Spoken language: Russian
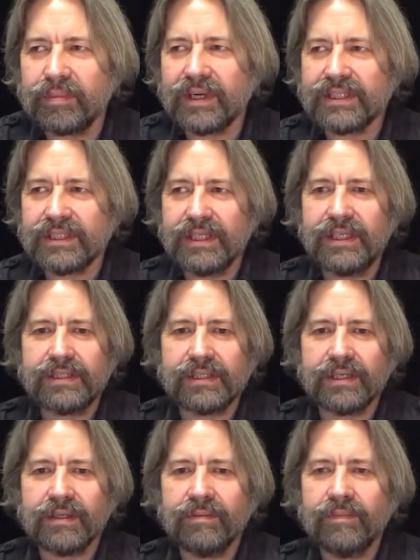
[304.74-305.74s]

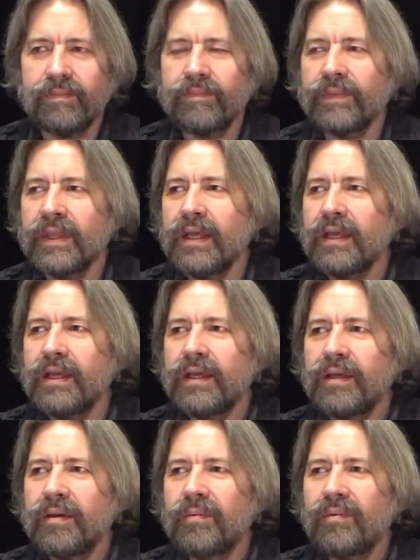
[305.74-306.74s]
процессе,
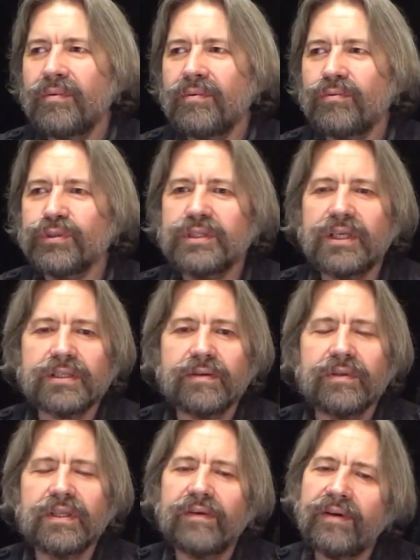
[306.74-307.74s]
вот здесь
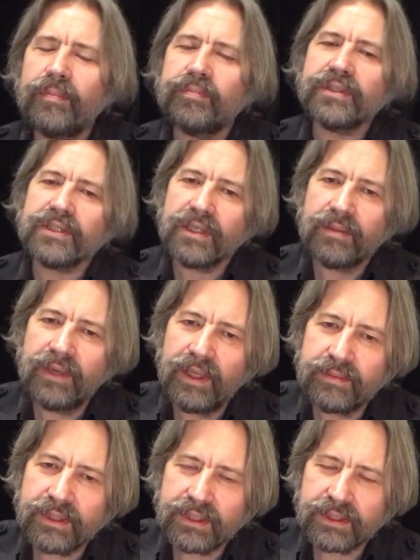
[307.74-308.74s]
говорит, давай
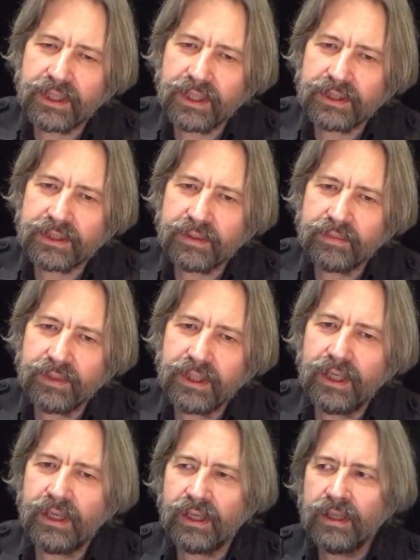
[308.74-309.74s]
позанимаемся сексом.
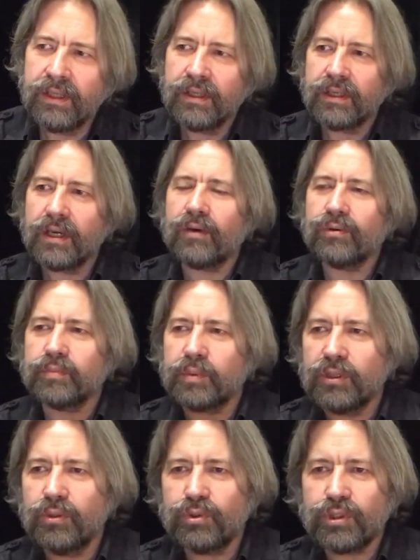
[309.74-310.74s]
Или, как вот
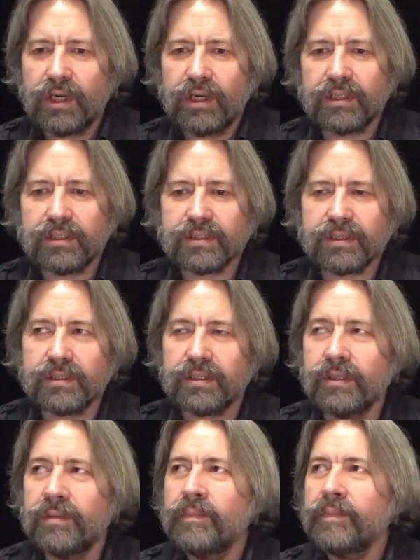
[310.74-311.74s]
предыдущий оратор
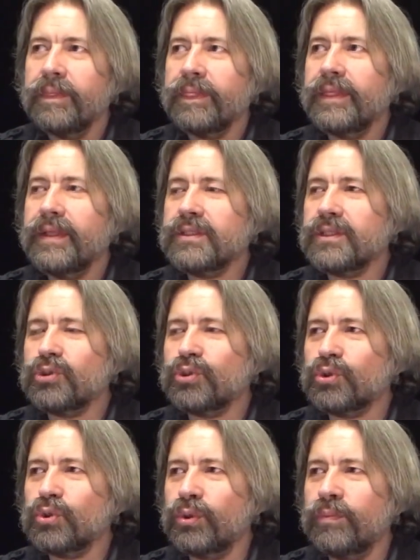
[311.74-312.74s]
сказал, значит,
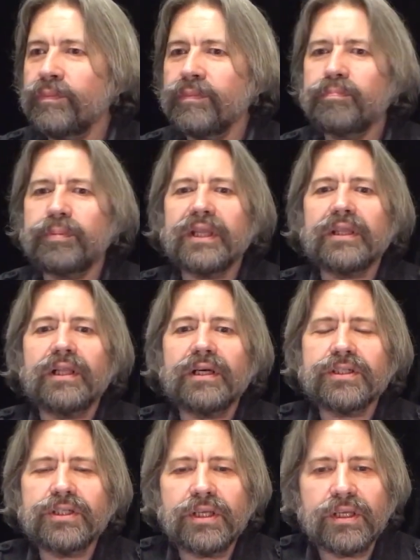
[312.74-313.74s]
что
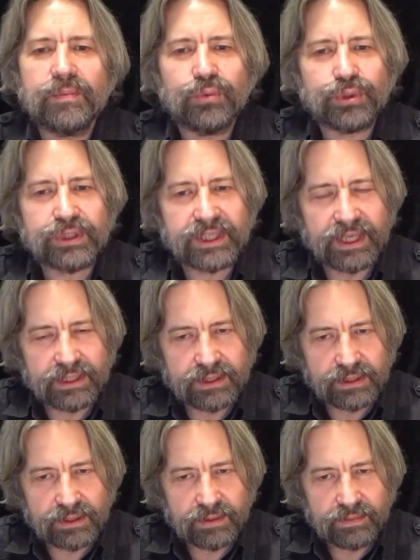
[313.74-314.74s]
предложи ему
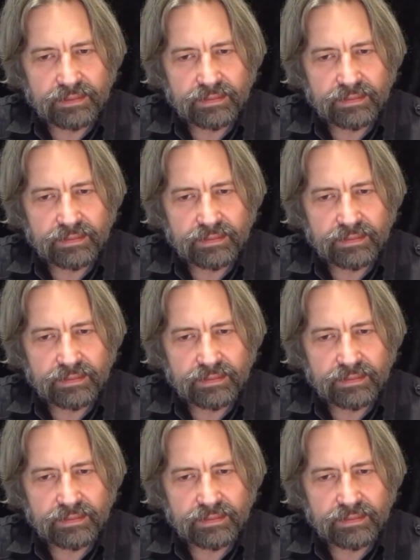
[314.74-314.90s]
секс.